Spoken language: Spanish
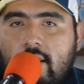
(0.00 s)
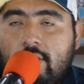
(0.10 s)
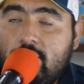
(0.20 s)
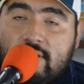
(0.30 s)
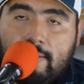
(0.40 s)

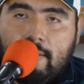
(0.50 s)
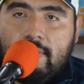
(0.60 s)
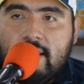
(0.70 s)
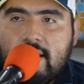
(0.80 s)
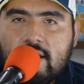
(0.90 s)
No estaba
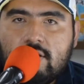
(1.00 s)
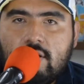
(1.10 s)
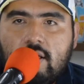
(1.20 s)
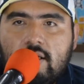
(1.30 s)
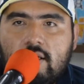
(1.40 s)
Viñas
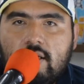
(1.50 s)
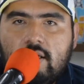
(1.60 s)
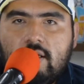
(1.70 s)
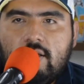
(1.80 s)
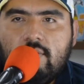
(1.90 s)

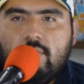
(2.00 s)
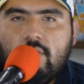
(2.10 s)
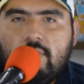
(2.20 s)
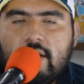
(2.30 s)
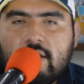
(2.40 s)
eh, por
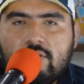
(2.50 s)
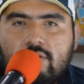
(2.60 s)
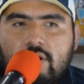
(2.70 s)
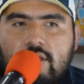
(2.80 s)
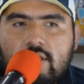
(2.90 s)
obvias
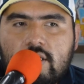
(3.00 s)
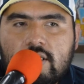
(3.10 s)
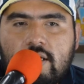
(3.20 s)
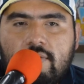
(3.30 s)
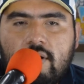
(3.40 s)
razones,
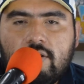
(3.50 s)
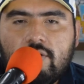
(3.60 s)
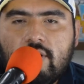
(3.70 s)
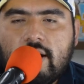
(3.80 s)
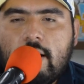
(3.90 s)
estaba,
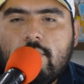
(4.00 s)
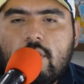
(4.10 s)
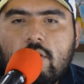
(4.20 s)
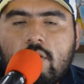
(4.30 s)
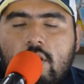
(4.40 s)
entró de
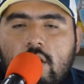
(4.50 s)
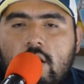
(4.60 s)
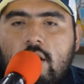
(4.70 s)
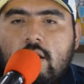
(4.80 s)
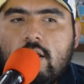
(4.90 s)
cambio
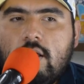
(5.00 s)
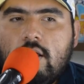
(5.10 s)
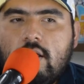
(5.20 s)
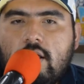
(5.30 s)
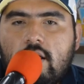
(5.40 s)

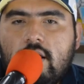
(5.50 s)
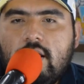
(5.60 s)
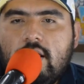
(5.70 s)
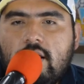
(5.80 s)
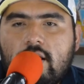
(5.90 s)

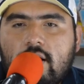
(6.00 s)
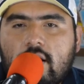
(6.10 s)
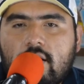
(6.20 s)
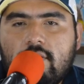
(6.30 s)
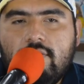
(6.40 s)
y
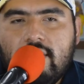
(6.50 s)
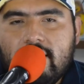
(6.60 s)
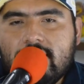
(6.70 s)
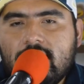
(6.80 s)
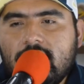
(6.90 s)

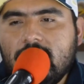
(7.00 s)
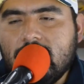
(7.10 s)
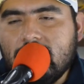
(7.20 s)
eh,